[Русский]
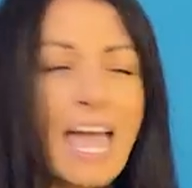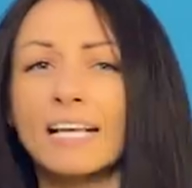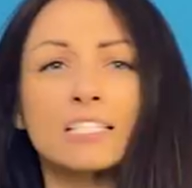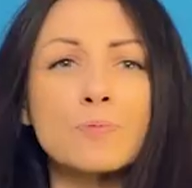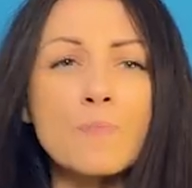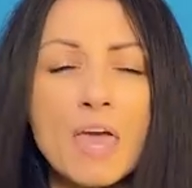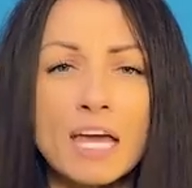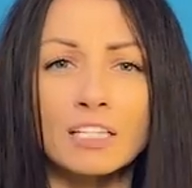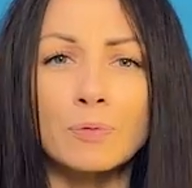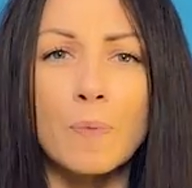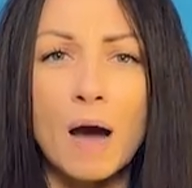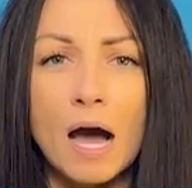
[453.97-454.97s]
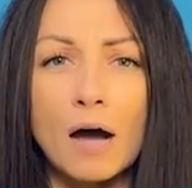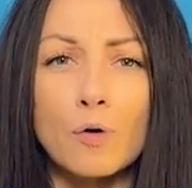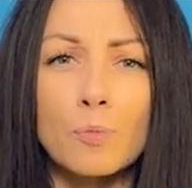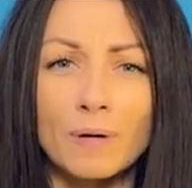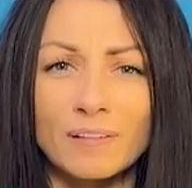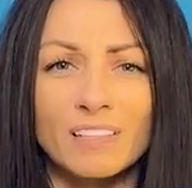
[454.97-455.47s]
Эксперт по
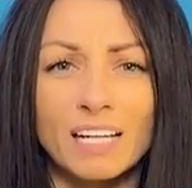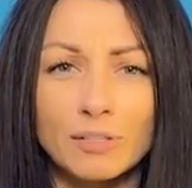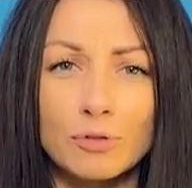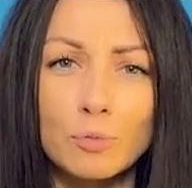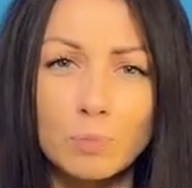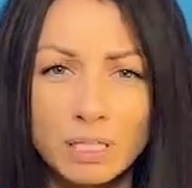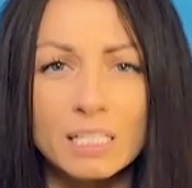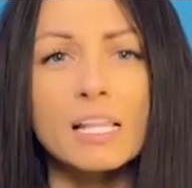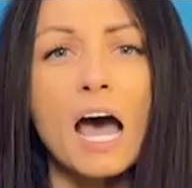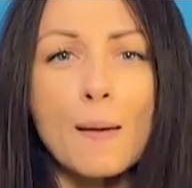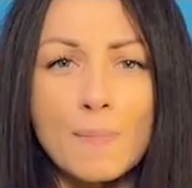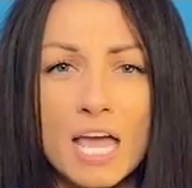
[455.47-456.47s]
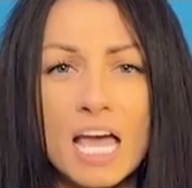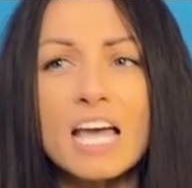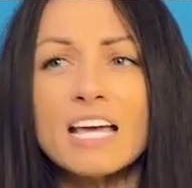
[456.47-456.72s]
управлению блинами.